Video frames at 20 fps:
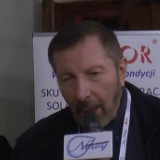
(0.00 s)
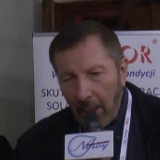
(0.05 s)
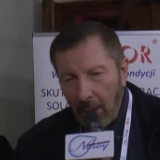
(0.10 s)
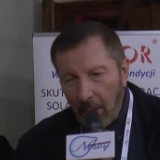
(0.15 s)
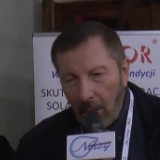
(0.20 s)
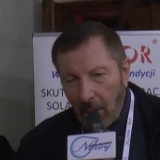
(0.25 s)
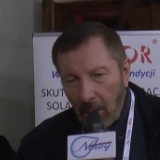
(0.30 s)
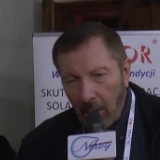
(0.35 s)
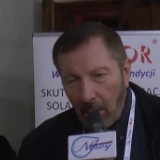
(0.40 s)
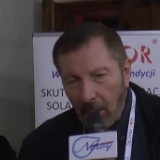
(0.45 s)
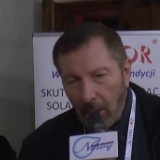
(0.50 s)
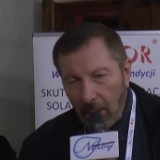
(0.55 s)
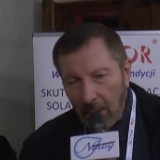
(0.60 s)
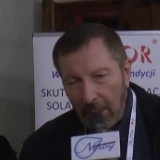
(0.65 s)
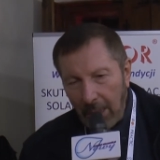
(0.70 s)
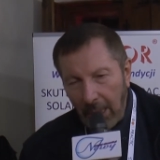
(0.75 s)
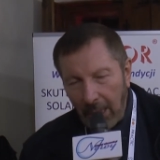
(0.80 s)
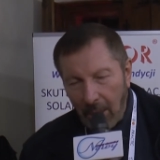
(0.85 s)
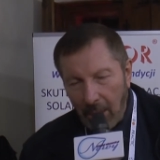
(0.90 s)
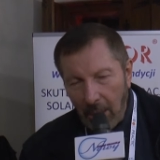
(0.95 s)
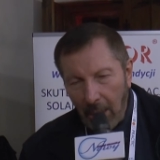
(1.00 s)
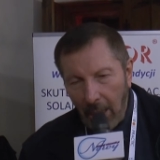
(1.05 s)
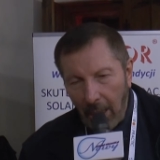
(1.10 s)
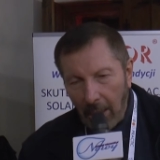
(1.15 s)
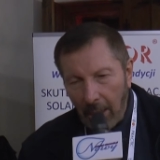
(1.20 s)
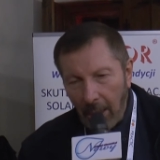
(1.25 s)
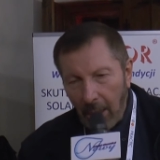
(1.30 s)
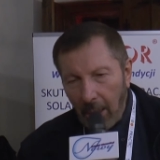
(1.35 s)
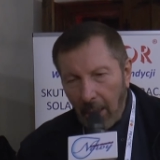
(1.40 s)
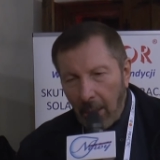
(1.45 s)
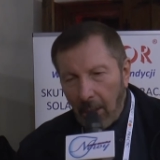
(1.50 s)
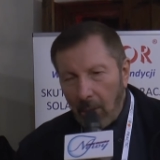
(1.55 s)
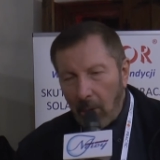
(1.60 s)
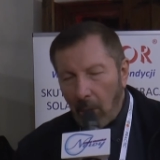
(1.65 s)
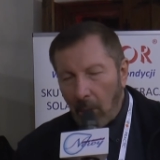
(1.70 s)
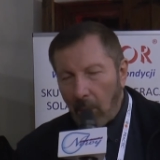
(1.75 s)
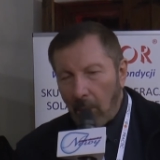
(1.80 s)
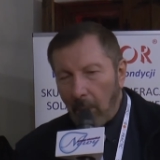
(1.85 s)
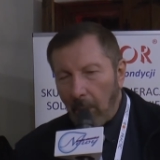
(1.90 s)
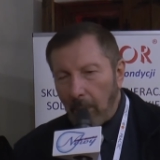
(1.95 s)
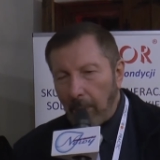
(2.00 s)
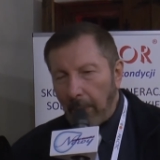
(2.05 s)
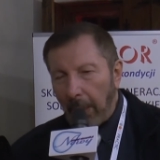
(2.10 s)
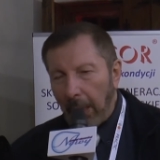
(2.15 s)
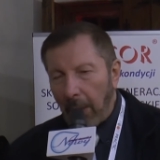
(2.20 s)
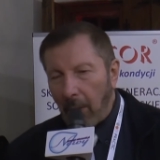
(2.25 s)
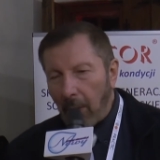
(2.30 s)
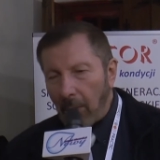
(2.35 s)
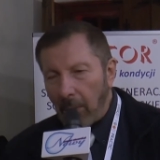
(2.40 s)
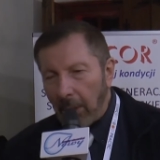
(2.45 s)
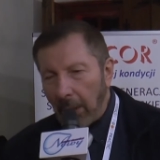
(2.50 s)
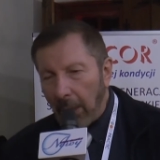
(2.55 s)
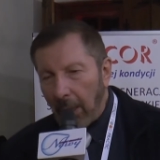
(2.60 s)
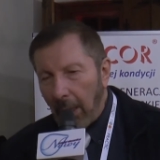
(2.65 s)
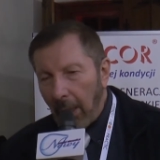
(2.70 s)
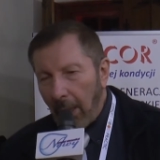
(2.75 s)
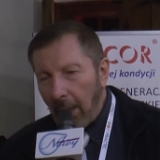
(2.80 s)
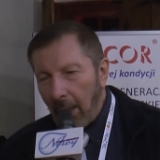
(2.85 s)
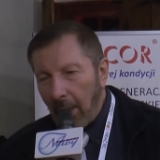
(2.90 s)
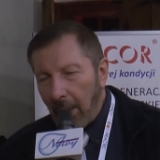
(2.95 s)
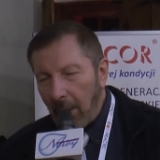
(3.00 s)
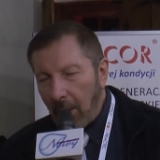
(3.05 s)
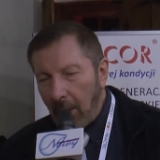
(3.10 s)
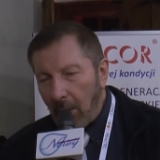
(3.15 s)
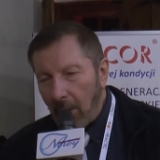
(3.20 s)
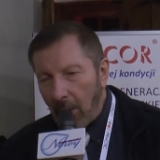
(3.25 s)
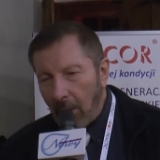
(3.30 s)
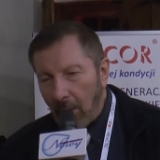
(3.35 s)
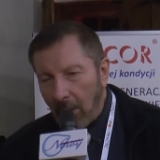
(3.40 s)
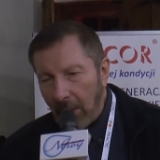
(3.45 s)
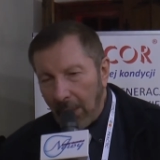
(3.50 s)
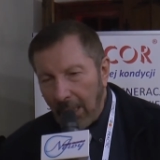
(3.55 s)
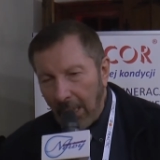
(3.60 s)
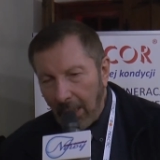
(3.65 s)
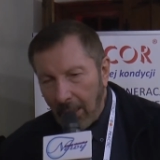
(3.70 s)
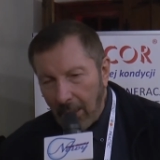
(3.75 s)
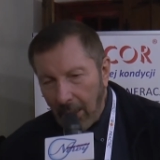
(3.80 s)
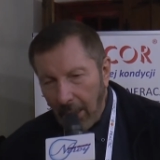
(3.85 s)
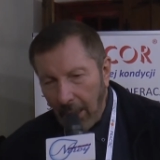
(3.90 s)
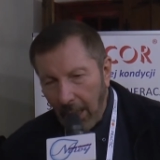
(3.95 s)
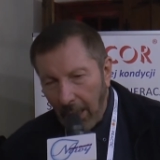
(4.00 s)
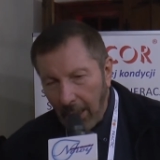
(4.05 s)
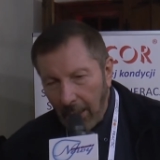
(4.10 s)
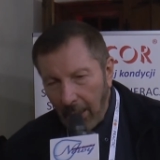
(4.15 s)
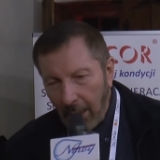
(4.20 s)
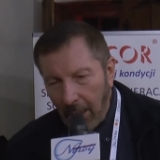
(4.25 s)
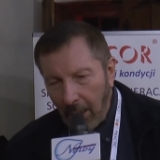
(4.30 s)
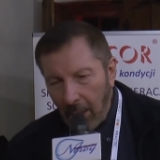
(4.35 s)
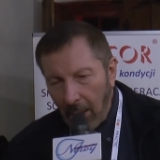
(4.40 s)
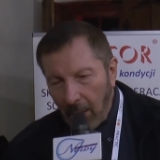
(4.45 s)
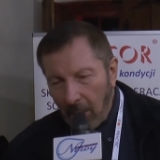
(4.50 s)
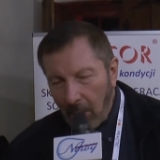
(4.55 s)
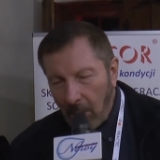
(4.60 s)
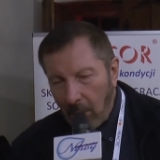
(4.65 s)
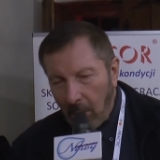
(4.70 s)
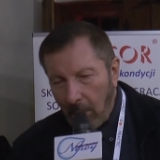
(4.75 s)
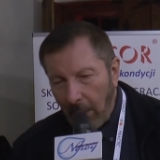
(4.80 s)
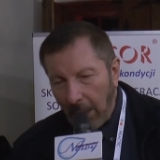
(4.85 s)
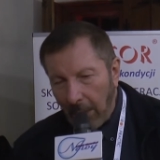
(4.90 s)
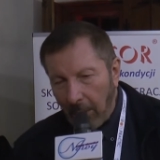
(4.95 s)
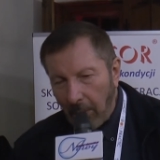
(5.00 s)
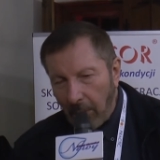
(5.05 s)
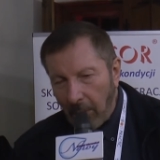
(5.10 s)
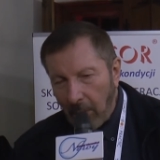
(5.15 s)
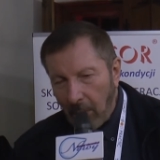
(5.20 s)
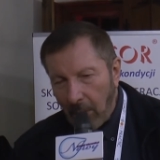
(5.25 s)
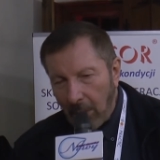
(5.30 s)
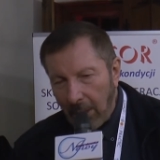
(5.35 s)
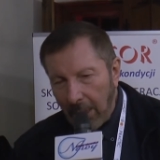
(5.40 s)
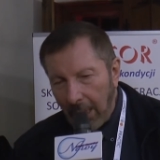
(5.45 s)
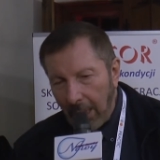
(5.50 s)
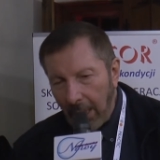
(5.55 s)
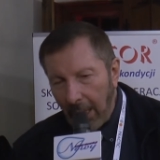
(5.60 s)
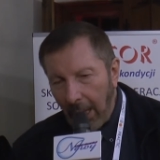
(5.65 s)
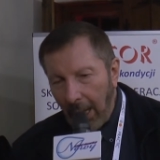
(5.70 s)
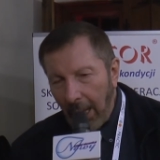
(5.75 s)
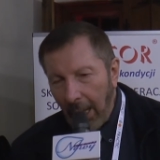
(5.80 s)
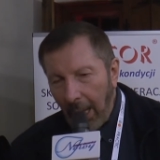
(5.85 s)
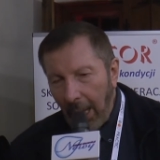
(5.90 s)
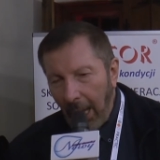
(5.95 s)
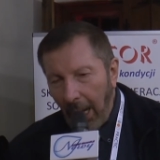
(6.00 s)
do zasilania kotłów parowych, do zasilania układów chłodzenia,